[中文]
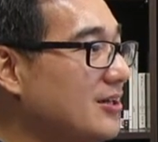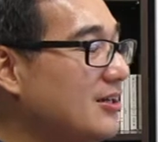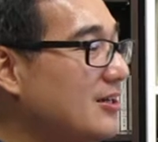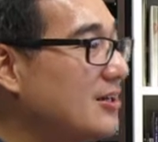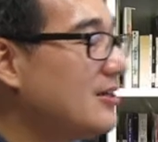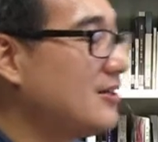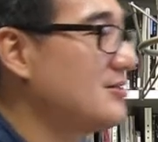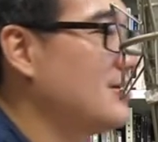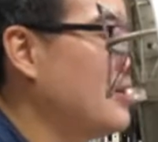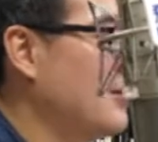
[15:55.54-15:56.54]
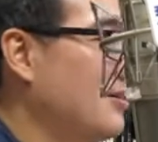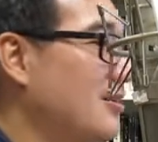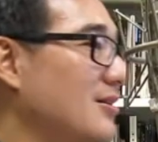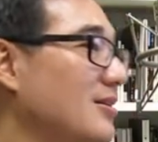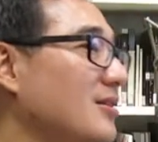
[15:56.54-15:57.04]
对，呃，
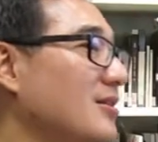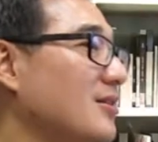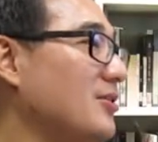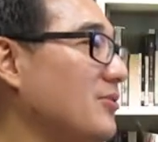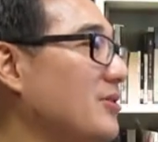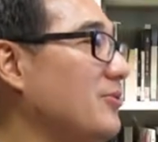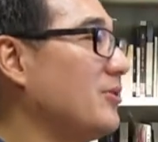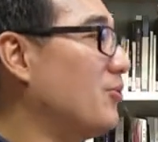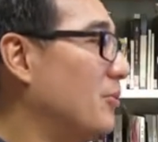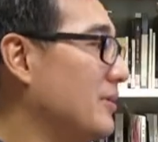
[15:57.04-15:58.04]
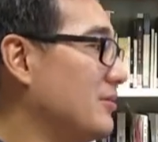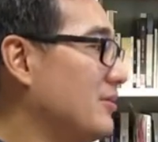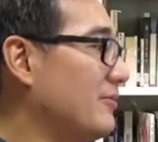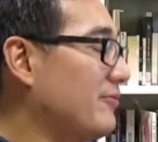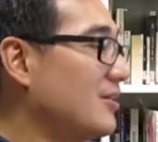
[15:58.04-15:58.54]
因为因为我们
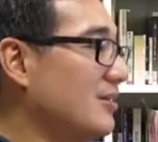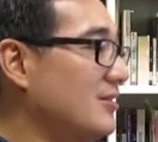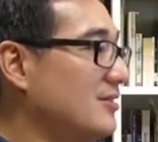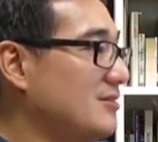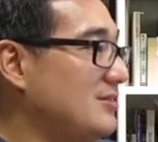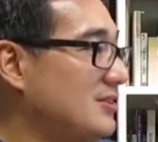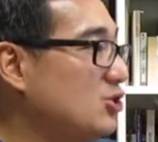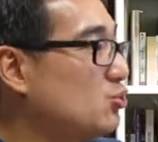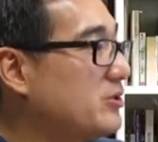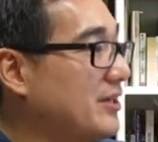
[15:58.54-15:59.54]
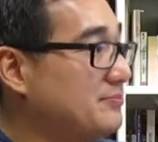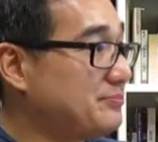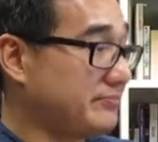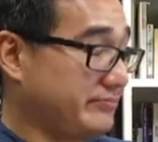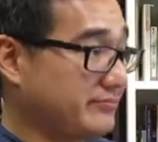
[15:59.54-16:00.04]
研发的一个基础点，
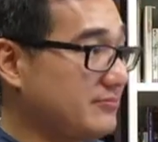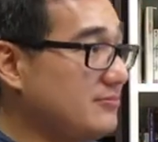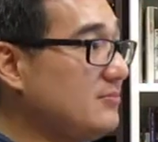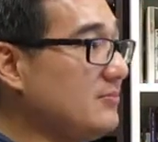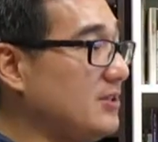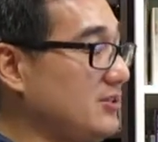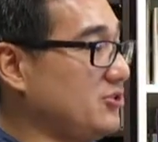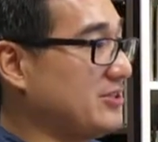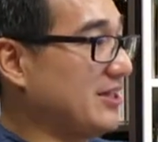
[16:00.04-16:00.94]
嗯，就是